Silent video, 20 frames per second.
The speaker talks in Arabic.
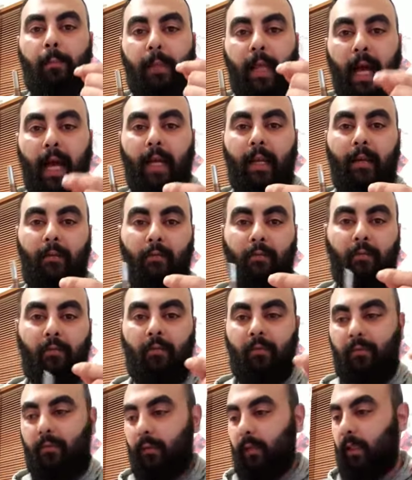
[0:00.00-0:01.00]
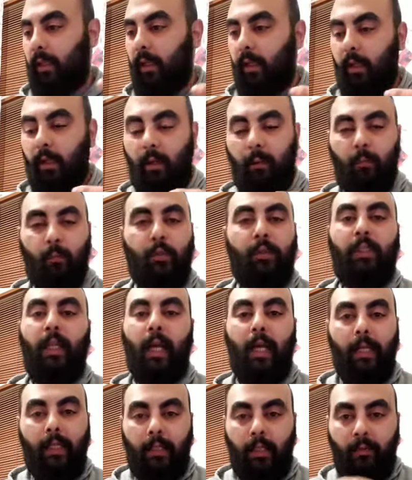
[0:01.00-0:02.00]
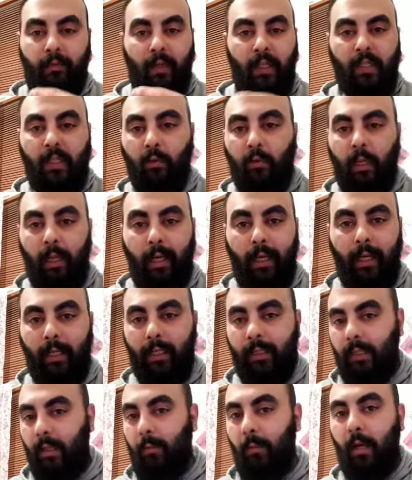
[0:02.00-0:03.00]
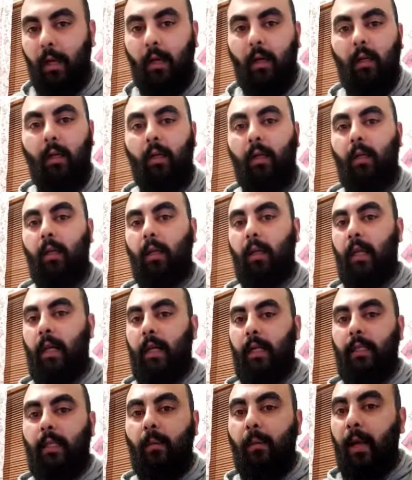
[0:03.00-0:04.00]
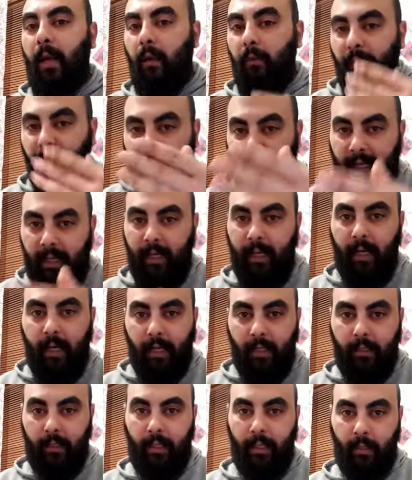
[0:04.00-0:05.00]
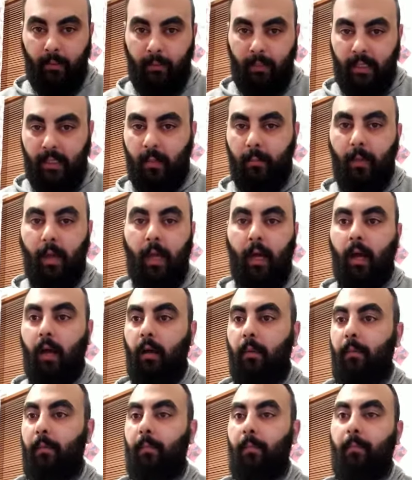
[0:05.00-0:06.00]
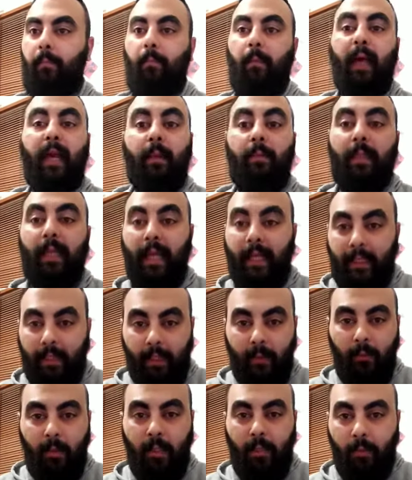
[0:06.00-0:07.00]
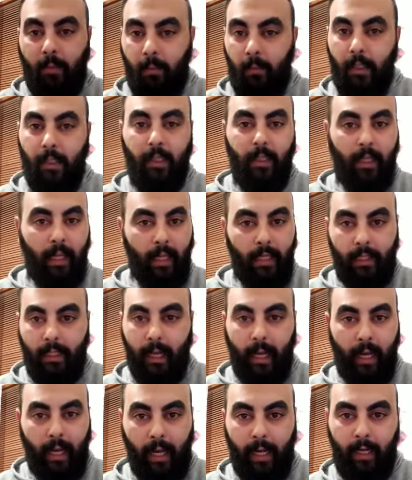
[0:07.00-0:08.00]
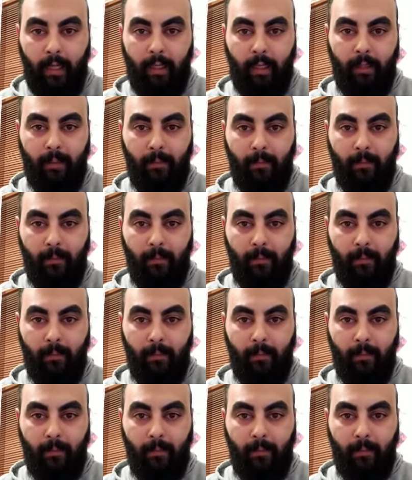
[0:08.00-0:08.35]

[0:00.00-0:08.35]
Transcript: بتعرف يعني مستحيل ترفع صوتها عليك اذا ما اذا ما انا مفكره لقدام اذا ما ما انا متاكده 100% انها هي على حق